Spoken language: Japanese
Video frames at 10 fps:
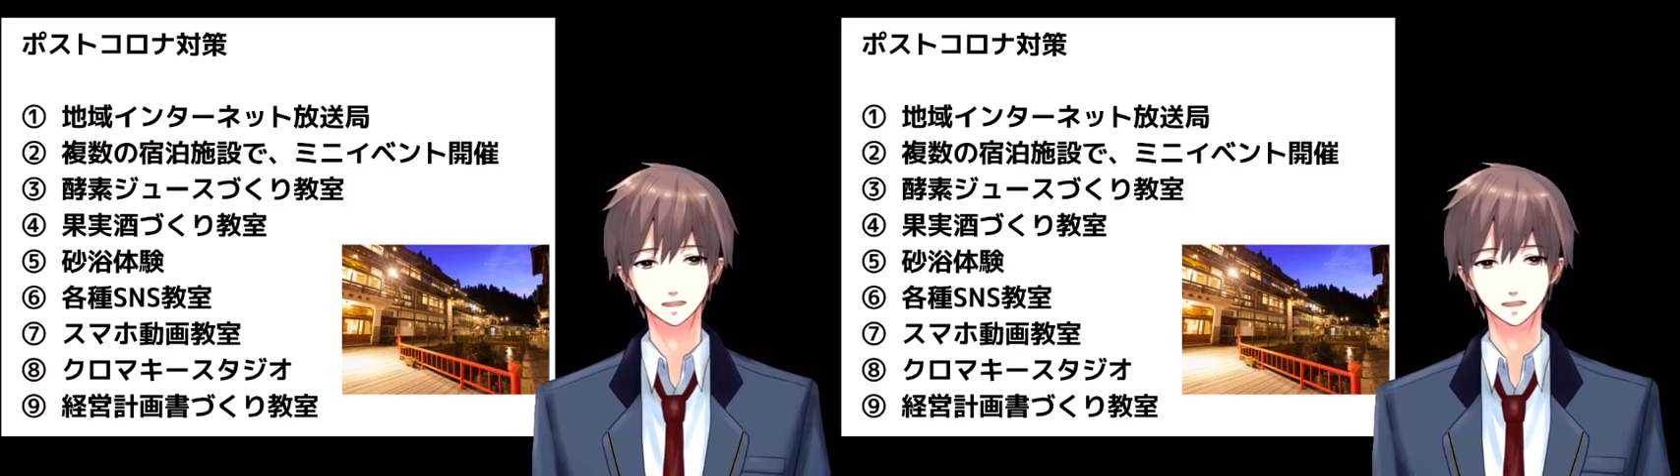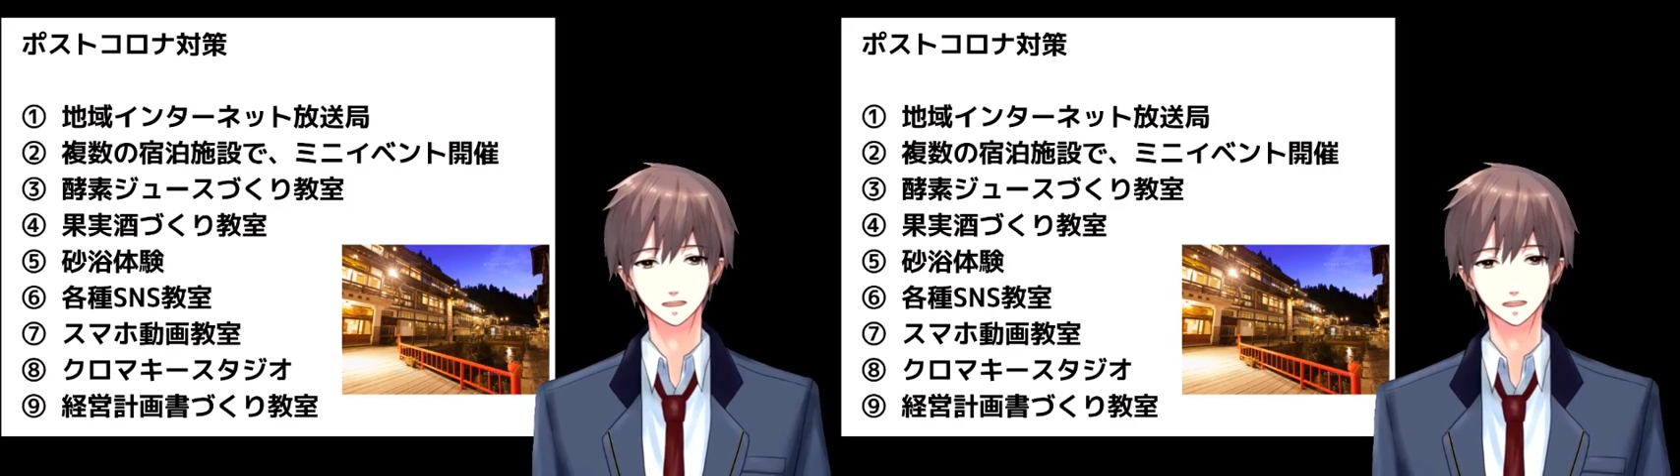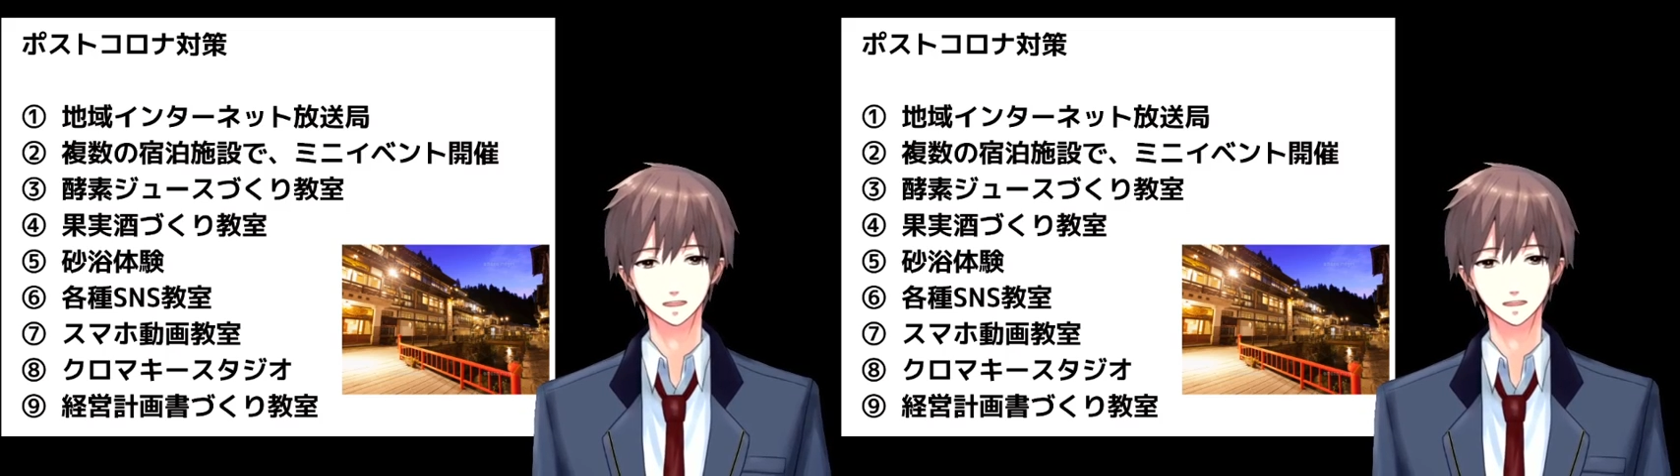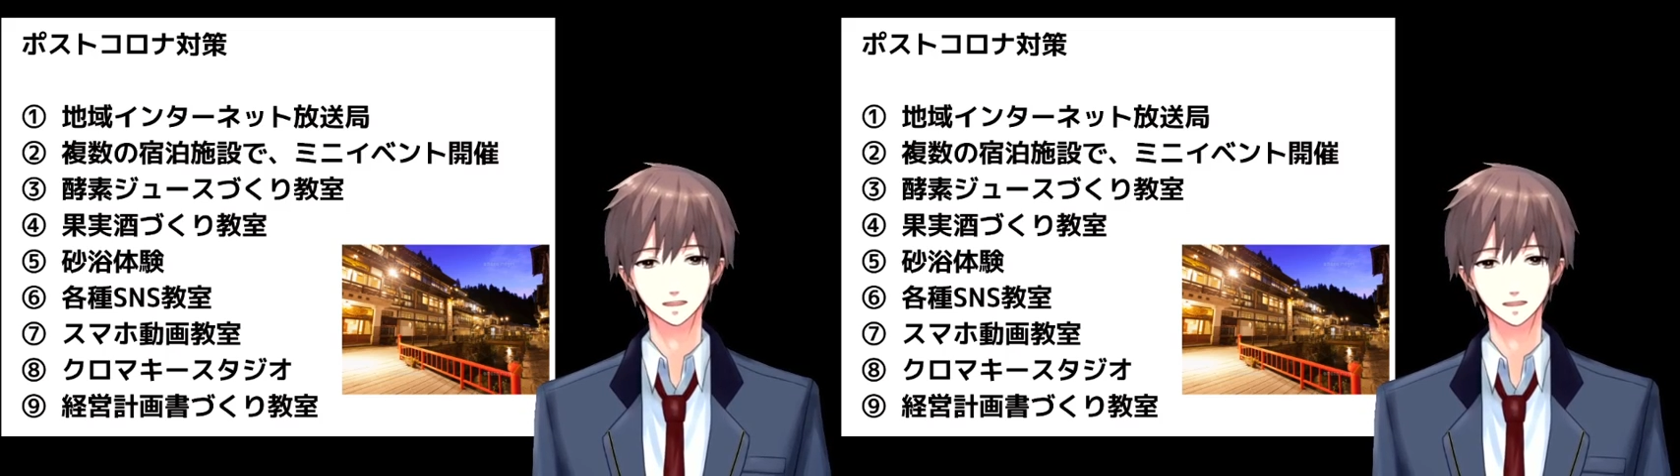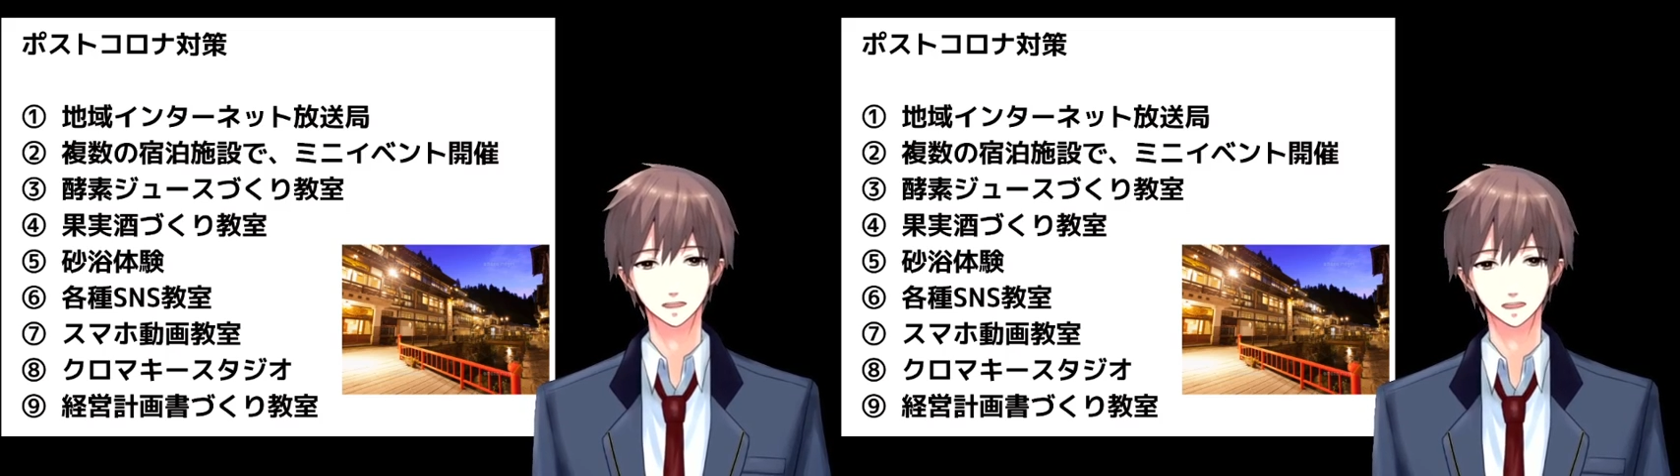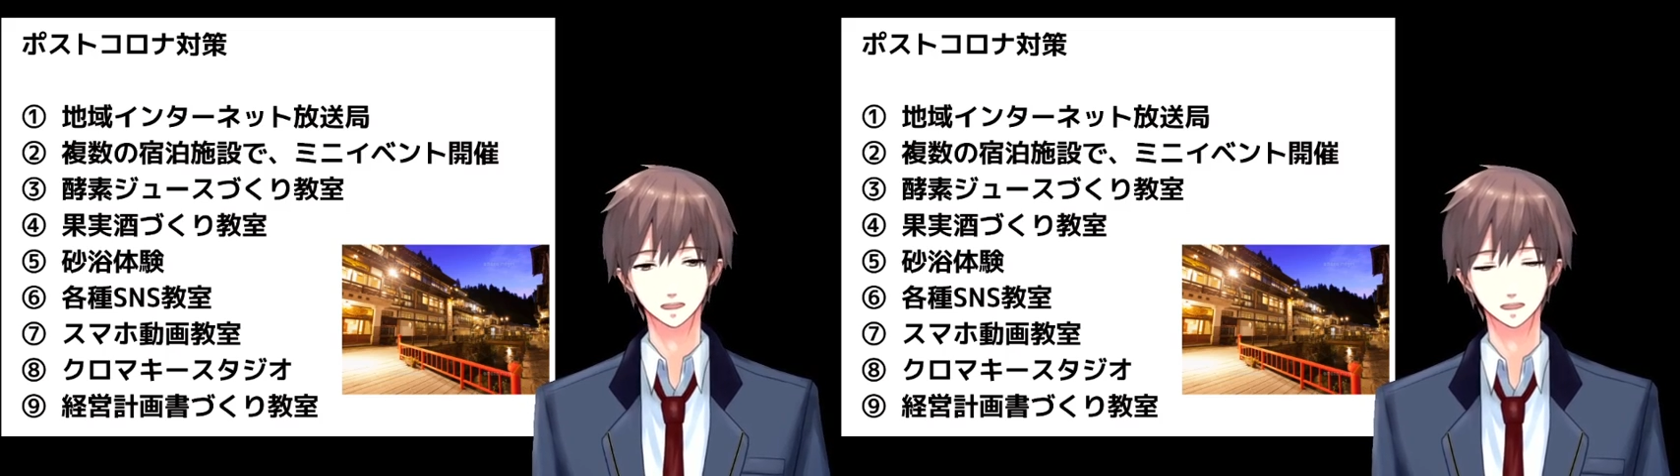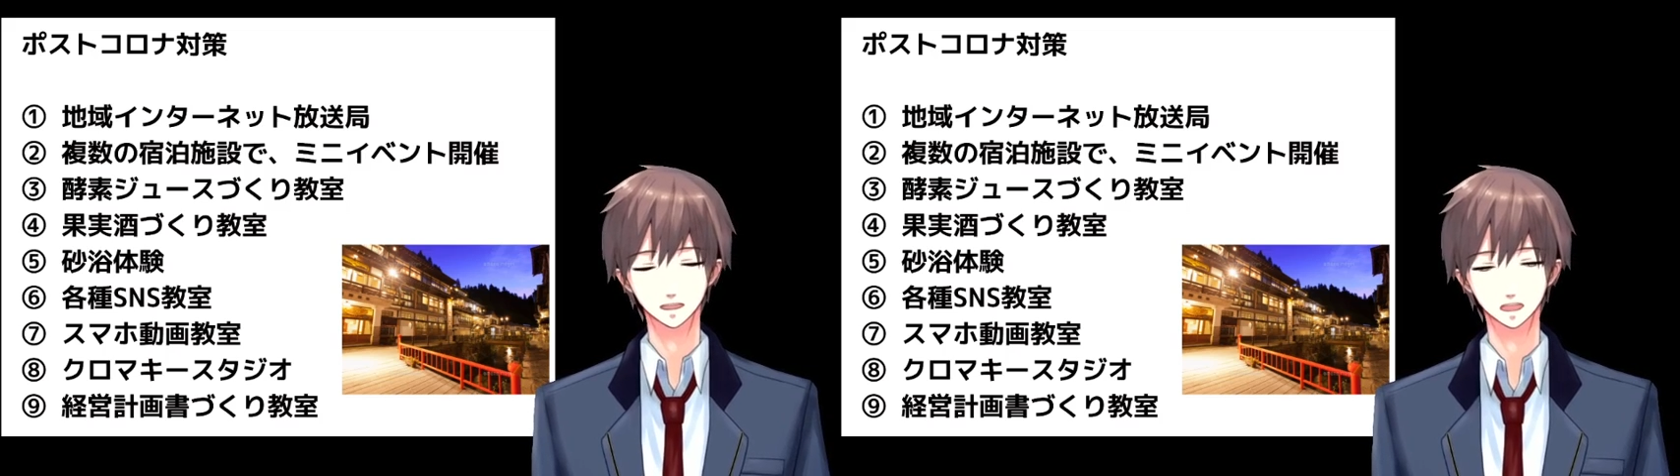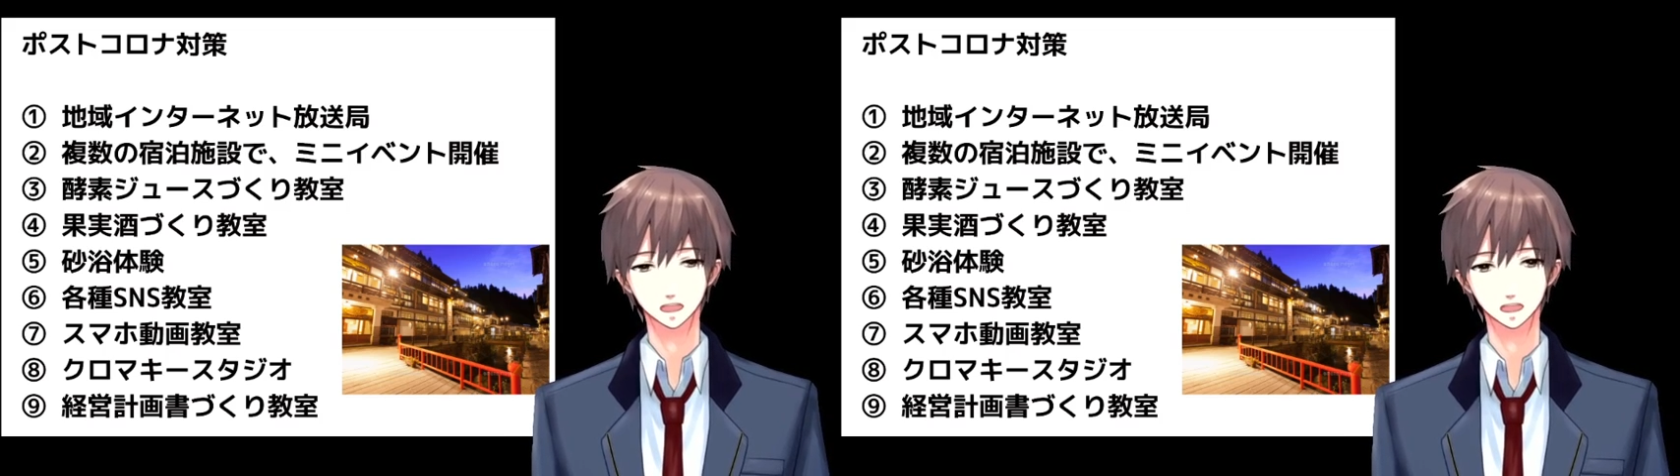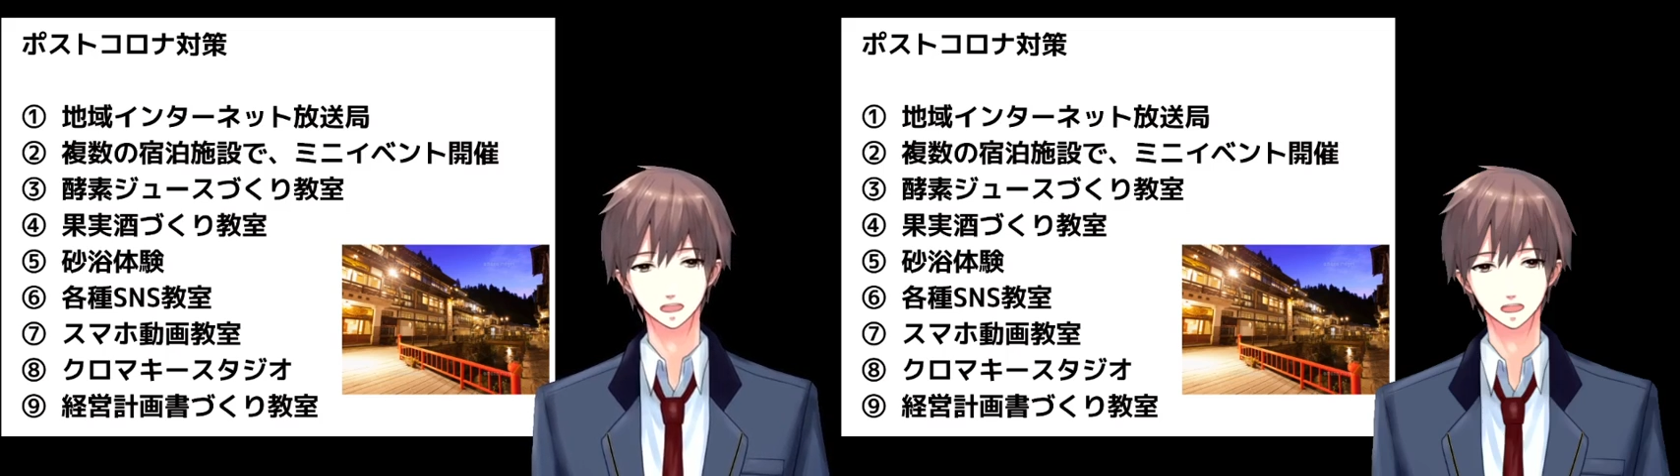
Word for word: て、えー、宿泊は